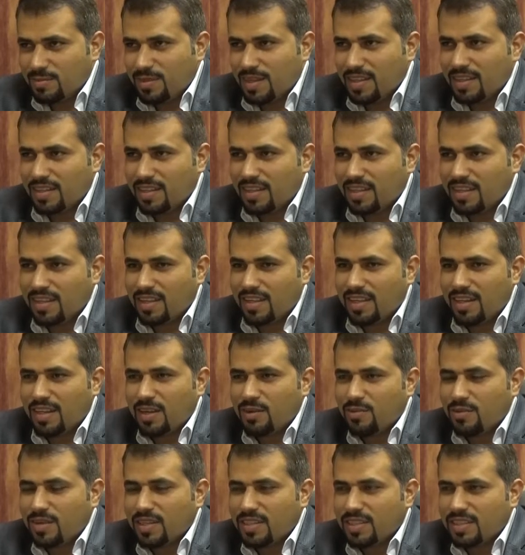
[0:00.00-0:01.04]
ما قلت لك يعني
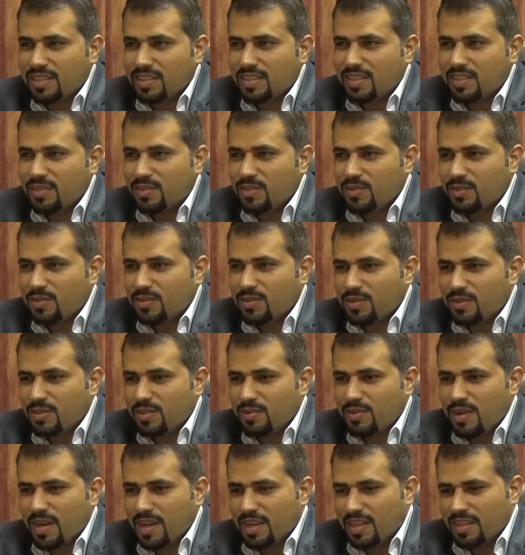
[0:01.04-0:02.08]
أول شيء إنه يكون
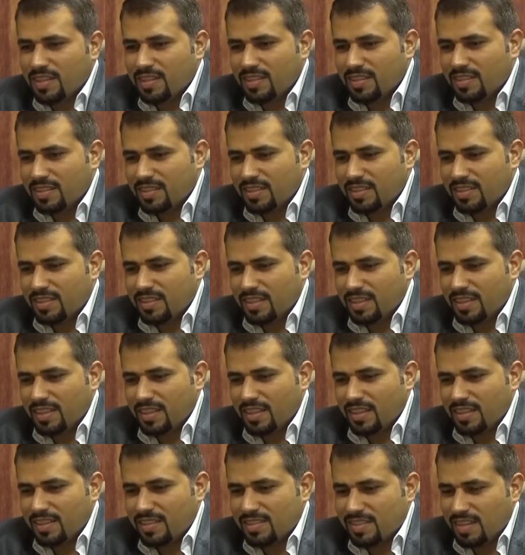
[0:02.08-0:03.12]
الواحد آه،
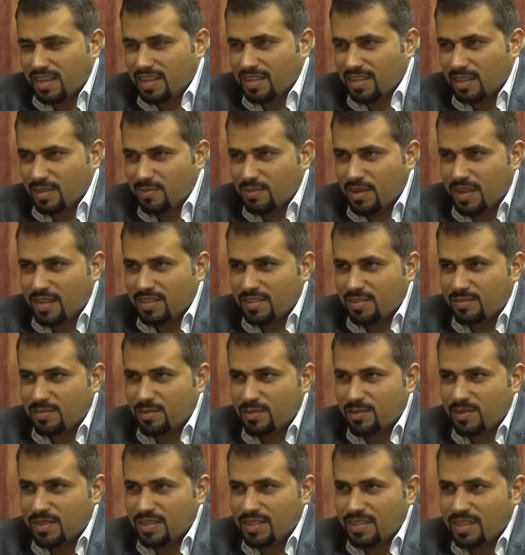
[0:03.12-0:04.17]
صادق مع
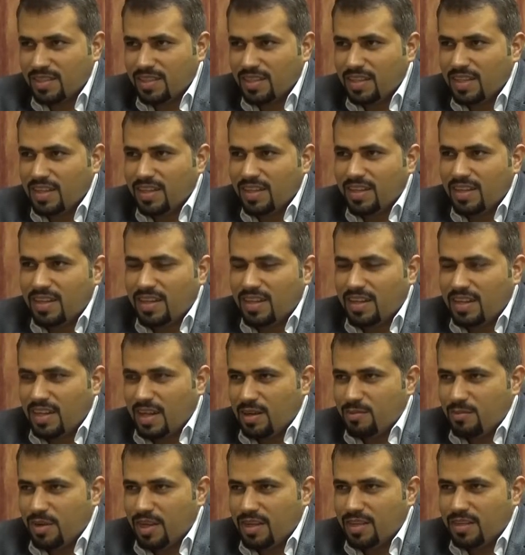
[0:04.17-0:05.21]
الزبون نعم.
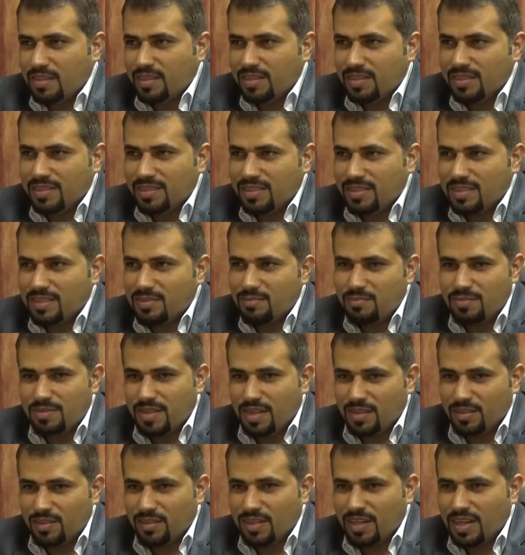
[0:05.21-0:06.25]
الامانه
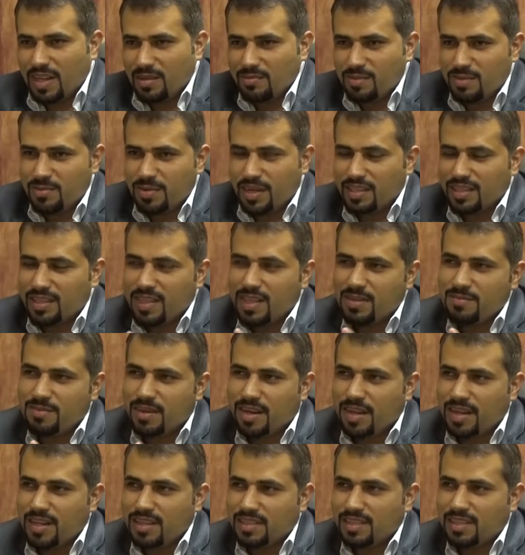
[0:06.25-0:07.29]
لانه نحن عم نبعث دائما على